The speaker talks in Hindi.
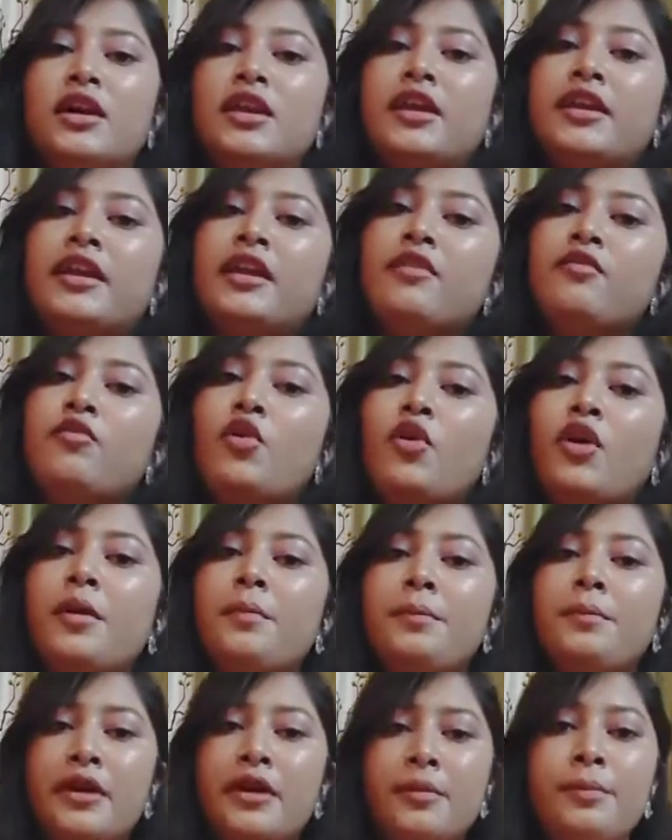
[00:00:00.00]
कलर है वो
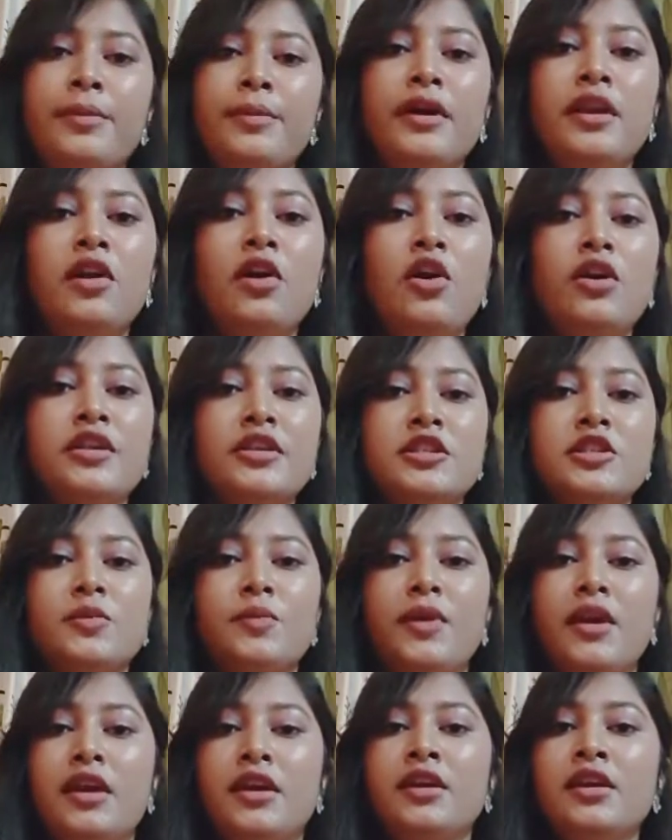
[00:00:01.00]
है पर्पल और
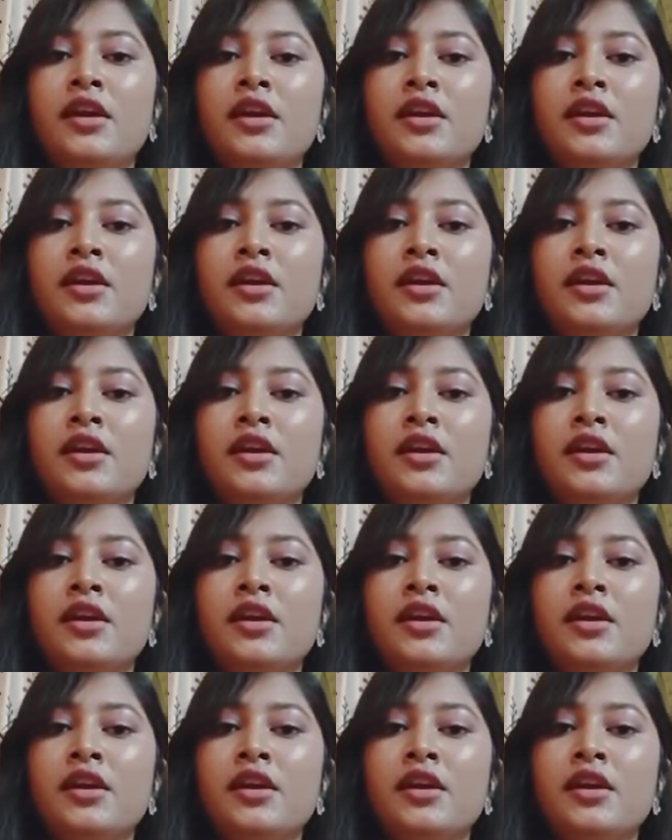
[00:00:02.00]
इसमें